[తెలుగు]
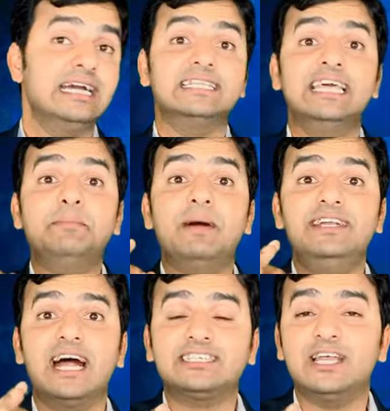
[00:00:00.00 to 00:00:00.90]
దీనిపై
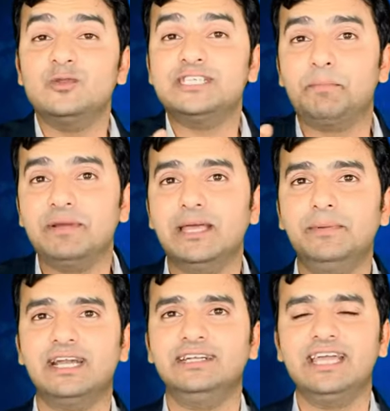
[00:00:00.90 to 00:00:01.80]
డాక్టర్లు చెప్పింది
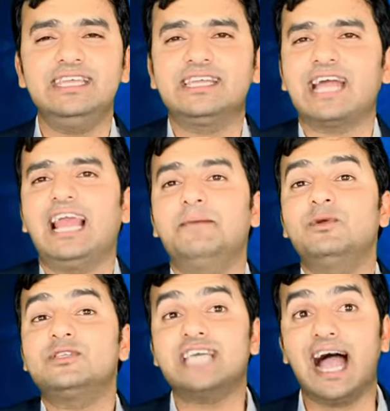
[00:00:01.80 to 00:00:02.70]
ఏమిటంటే ఈ
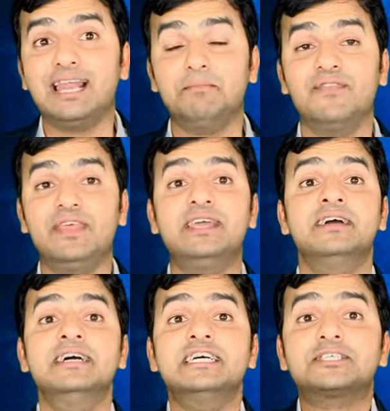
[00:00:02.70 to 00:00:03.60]
కాలంలో చాలామంది
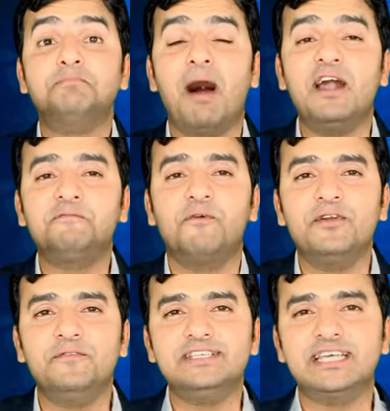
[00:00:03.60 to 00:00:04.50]
స్మార్ట్ ఫోన్
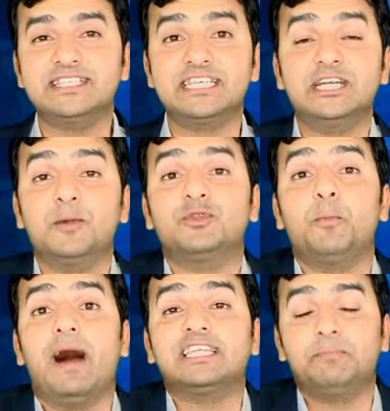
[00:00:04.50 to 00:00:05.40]
విజన్ సిండ్రోమ్తో
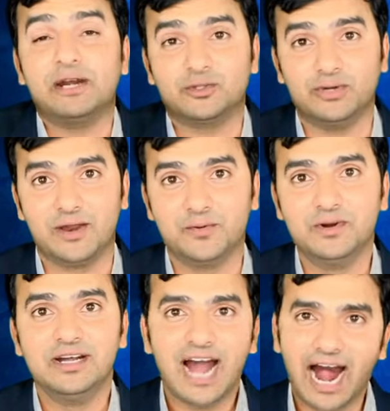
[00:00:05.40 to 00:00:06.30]
బాధపడుతున్నారు
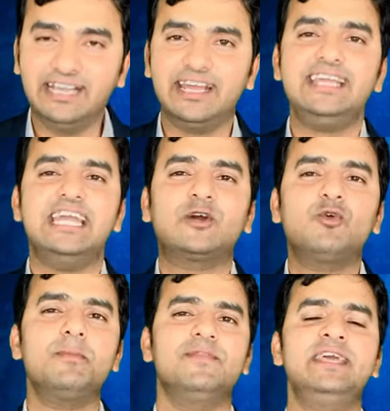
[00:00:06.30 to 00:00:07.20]
అంటే ఎక్కువ
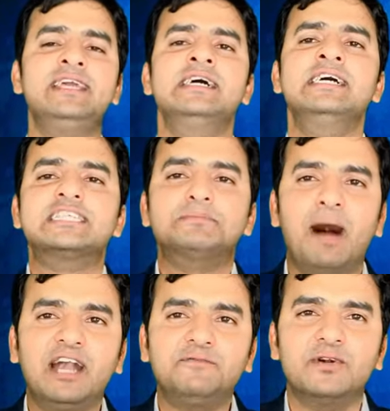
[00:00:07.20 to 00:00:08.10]
మంది
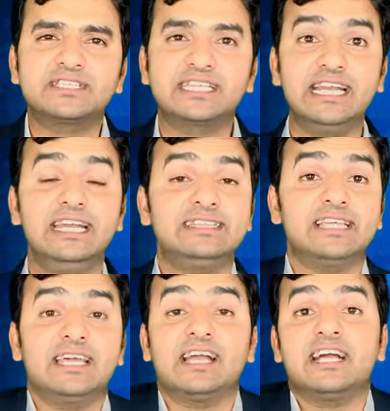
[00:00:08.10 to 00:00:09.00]
స్మార్ట్ ఫోన్ స్క్రీన్ని
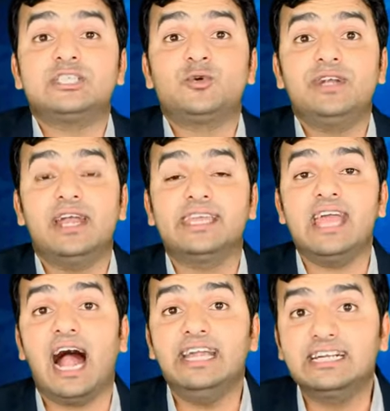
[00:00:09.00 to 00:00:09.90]
తదేకంగా చూడడానికి
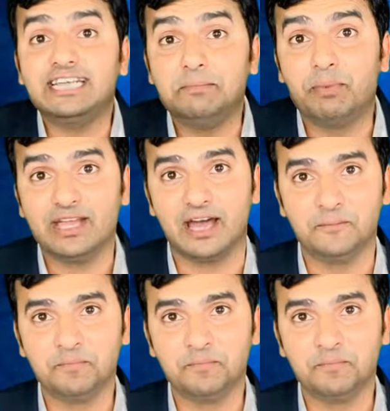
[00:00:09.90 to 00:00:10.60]
అడిక్ట్ అయిపోయారు